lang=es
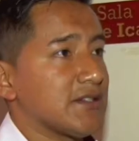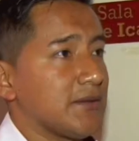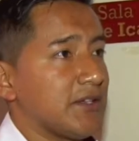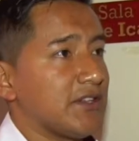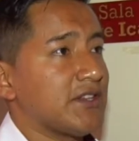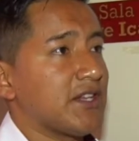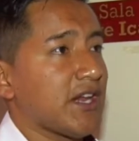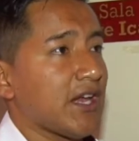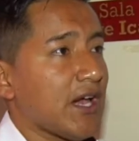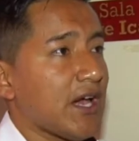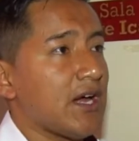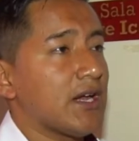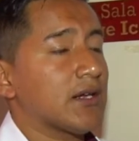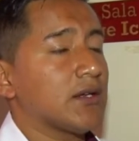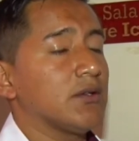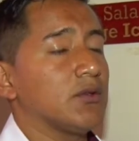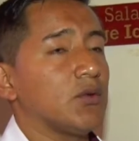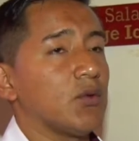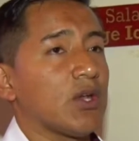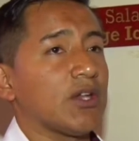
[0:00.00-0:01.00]
se va a
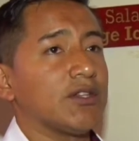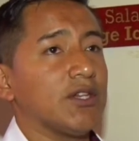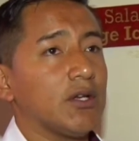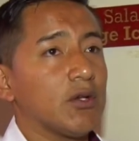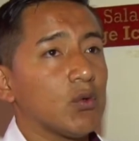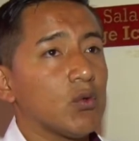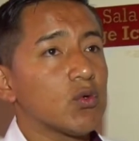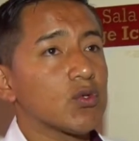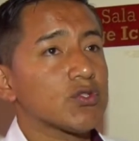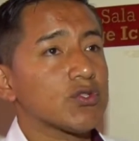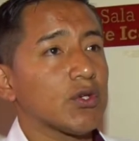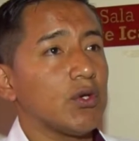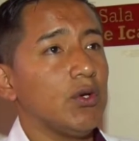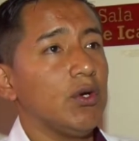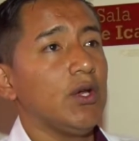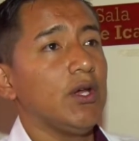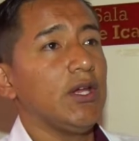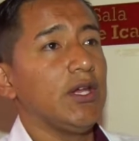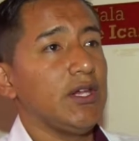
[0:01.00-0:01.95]
entregar durante el curso